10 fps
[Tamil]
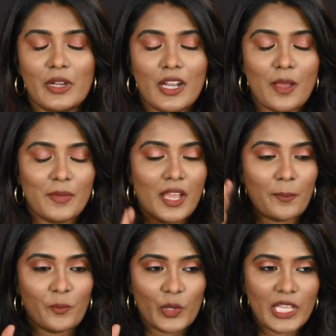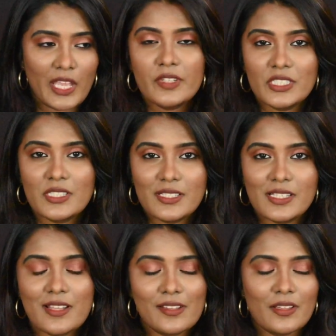பண்ணாமல் அப்படியே
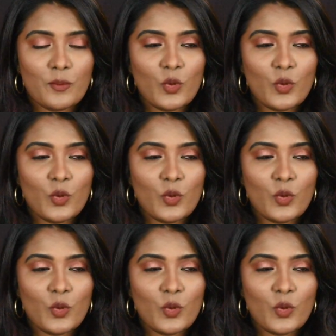விஷ்லிஸ்டில் இருந்த